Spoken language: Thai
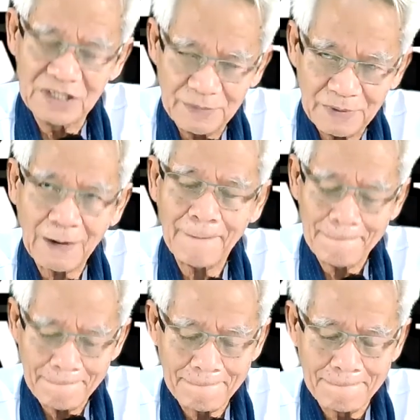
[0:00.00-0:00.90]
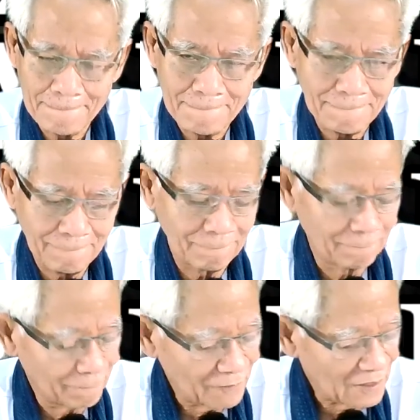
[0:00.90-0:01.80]
ใช่ไหมครับ
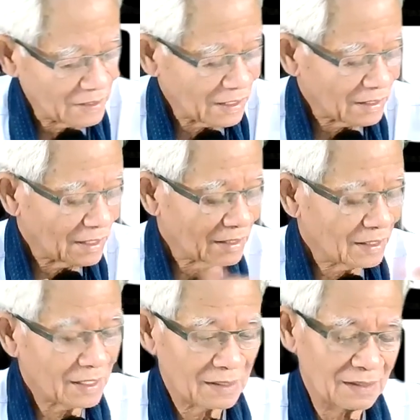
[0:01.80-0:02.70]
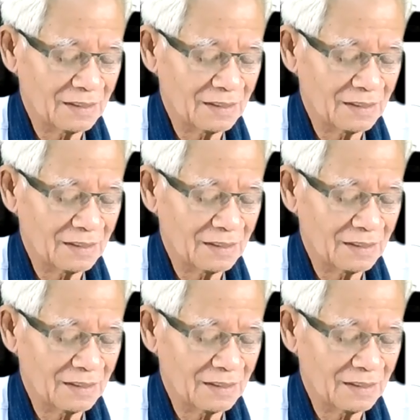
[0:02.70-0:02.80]
ได้ได้ได้